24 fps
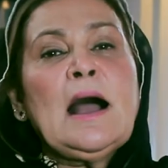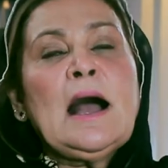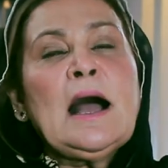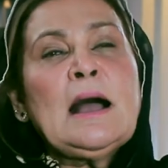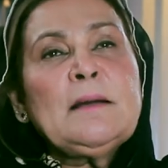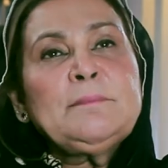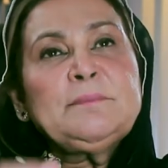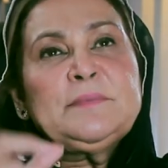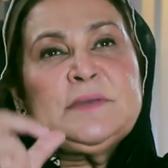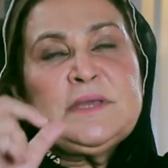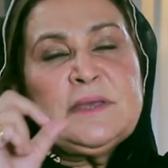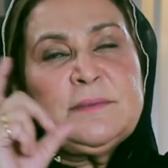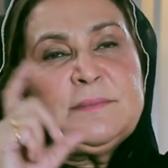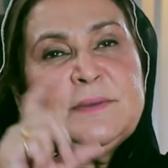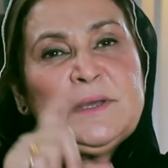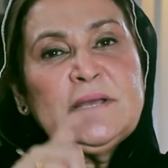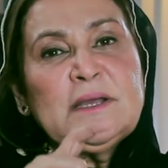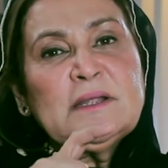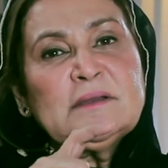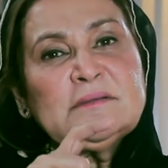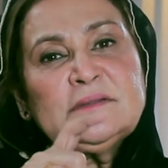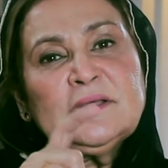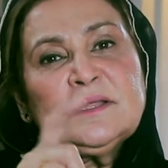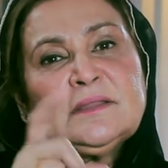आप ये भी
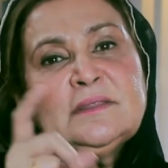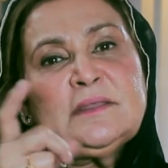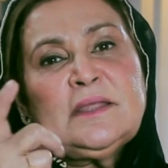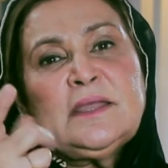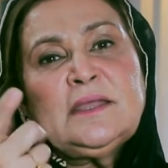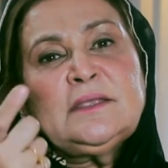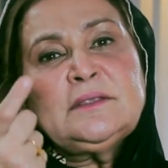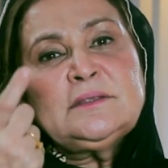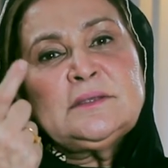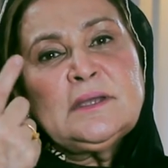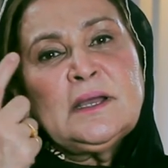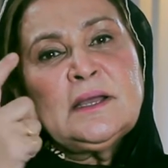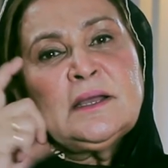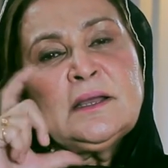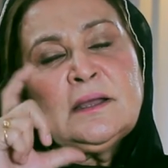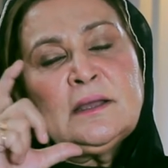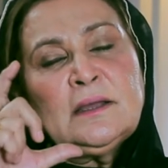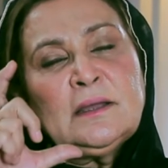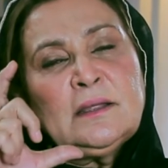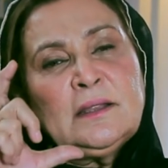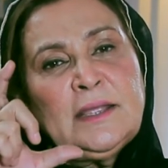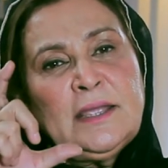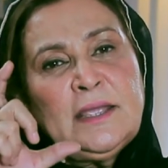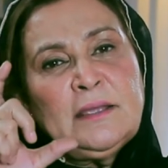कर सकते
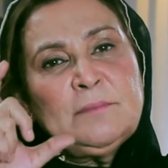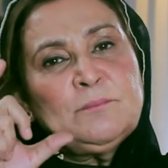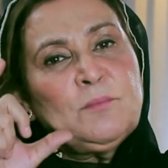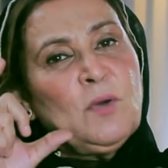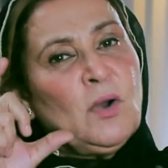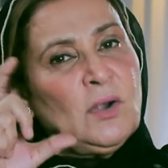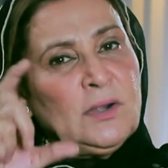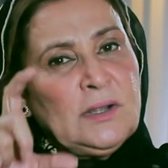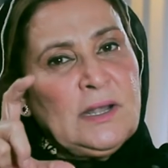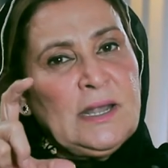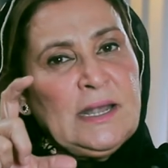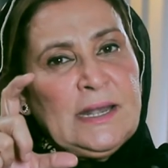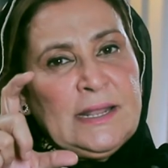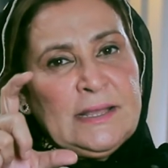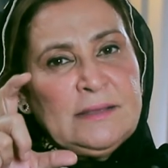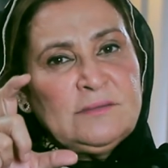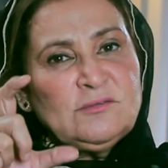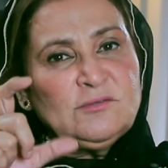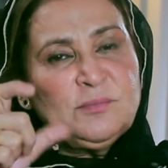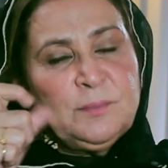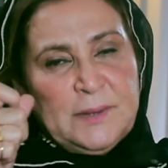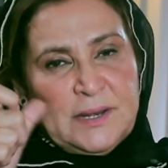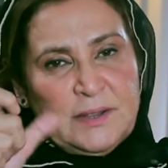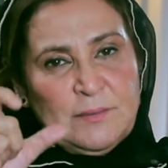हैं एक बॉटल लें
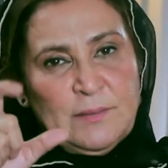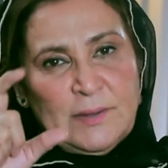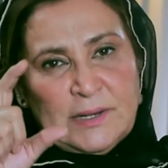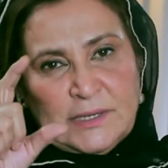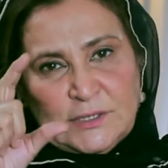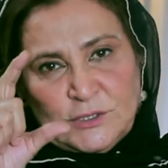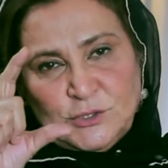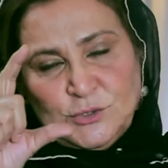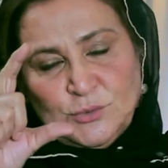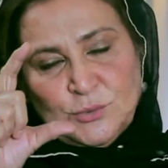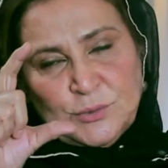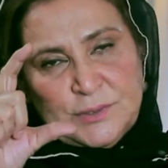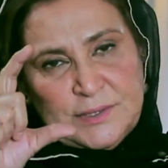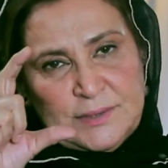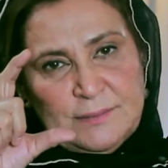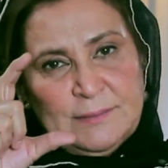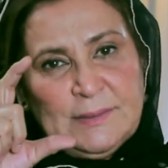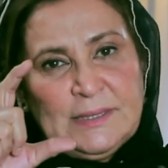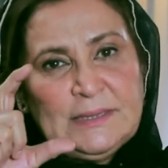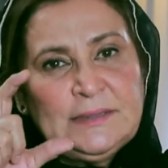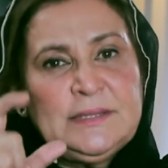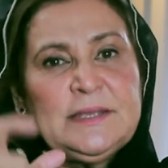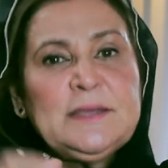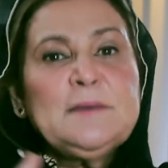स्प्रे वाली छोटी
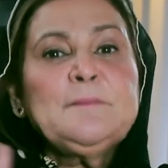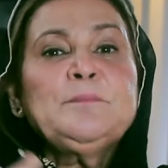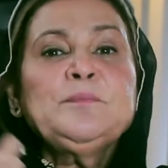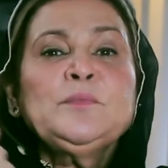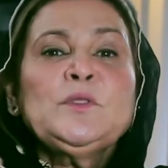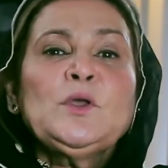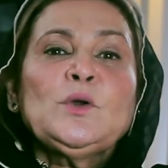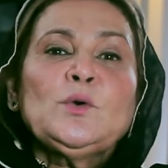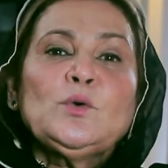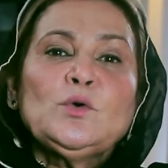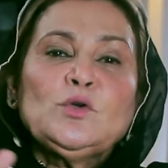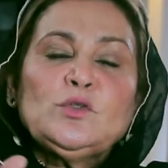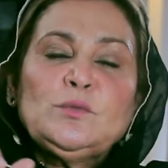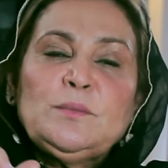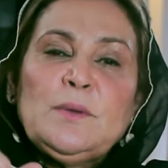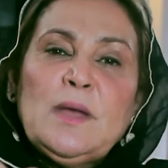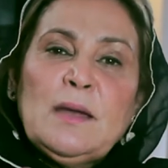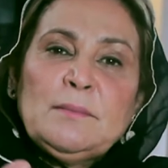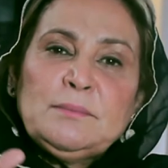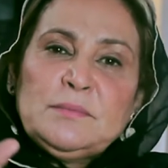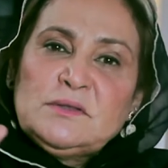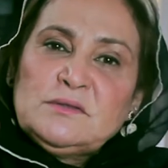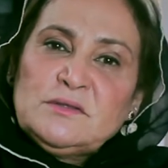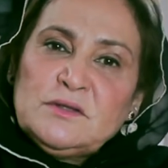मिलती है उसमें
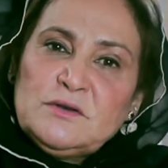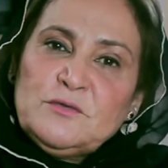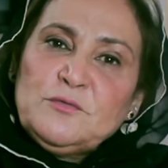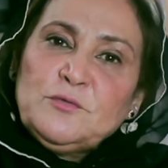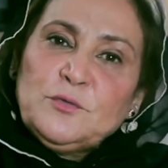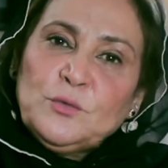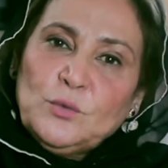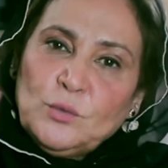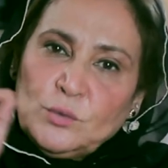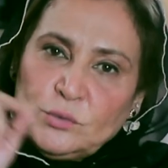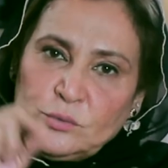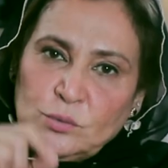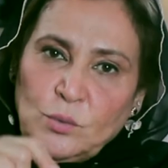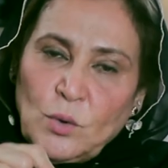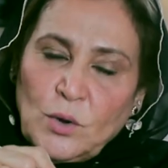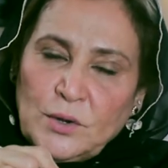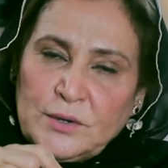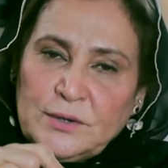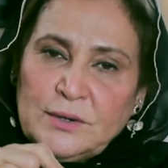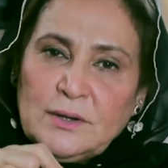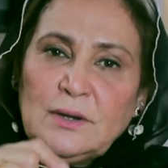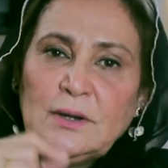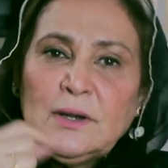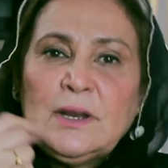आपने सिर्फ रोज़
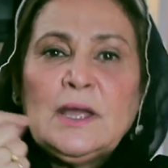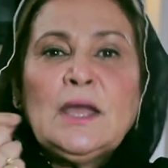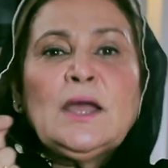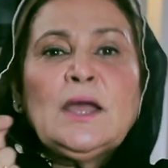वाटर